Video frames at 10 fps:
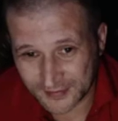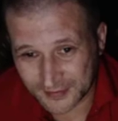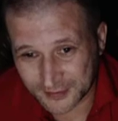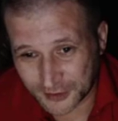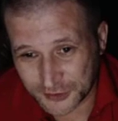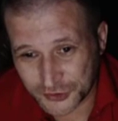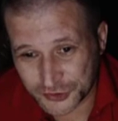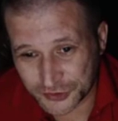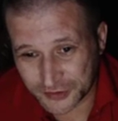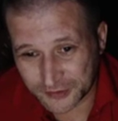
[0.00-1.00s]

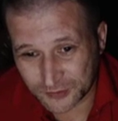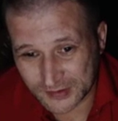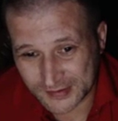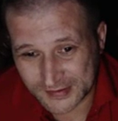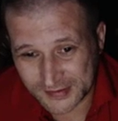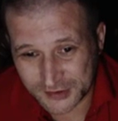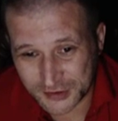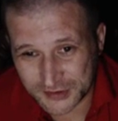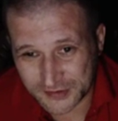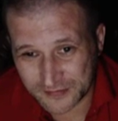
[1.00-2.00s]
ограниченные у нас
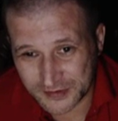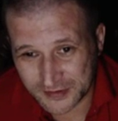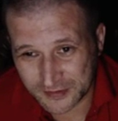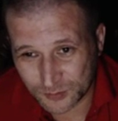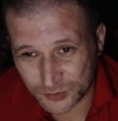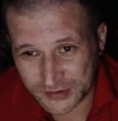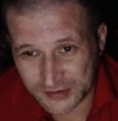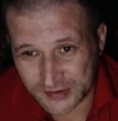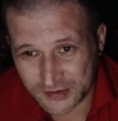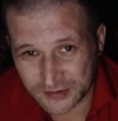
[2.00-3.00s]
действия
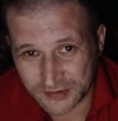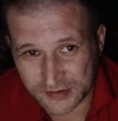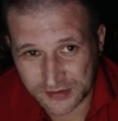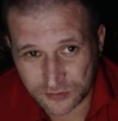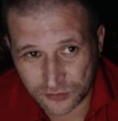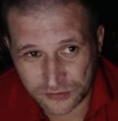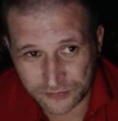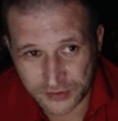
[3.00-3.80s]
можно сделать, зато